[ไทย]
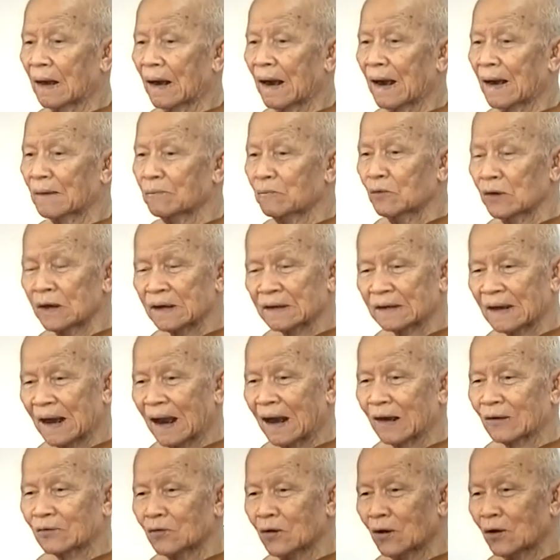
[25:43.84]
การบริจา
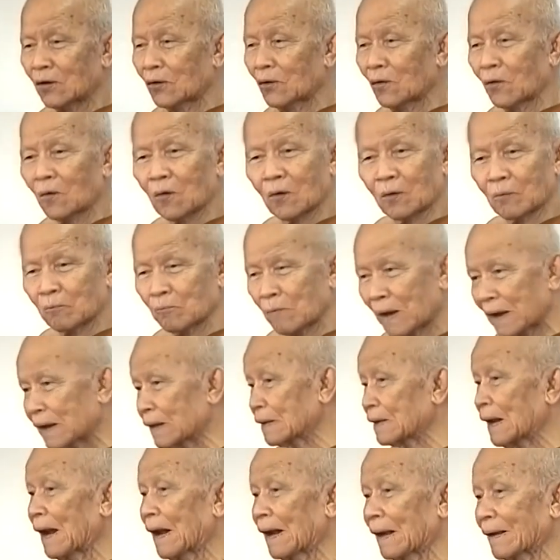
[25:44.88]
คช่วยโลกไม่
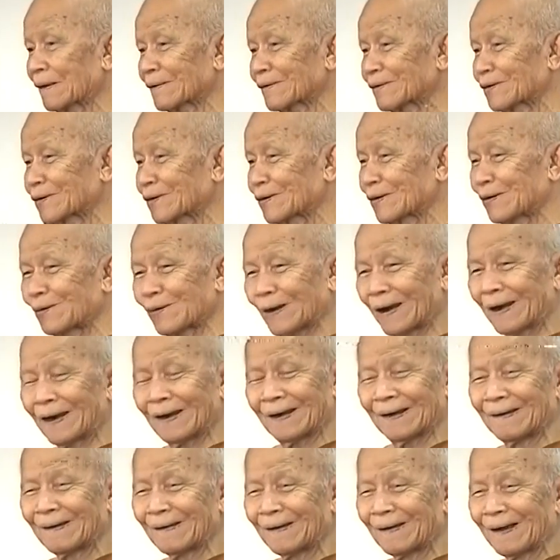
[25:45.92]
แตกช่วย
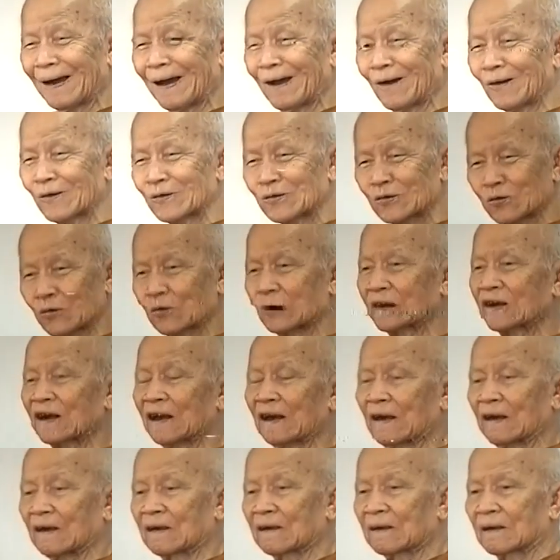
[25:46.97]
เอาสุด
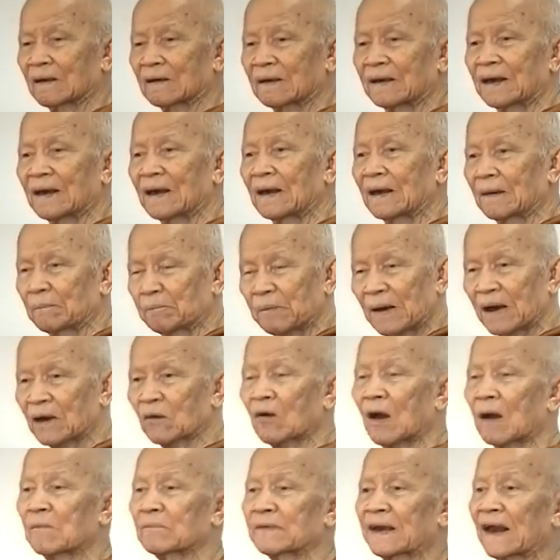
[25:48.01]
ฉีด นี่เป็น
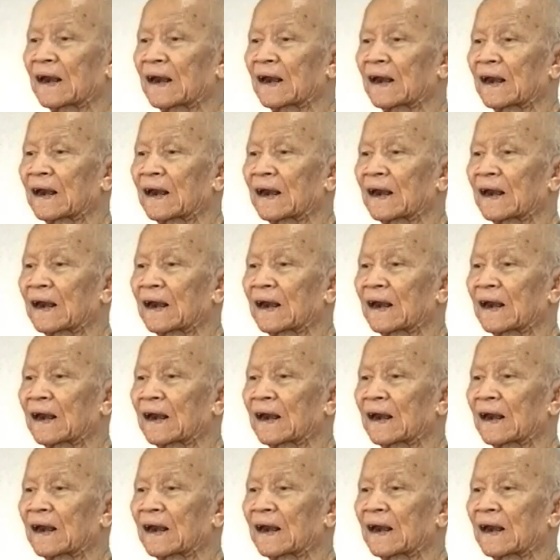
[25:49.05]
ความจริงนั่น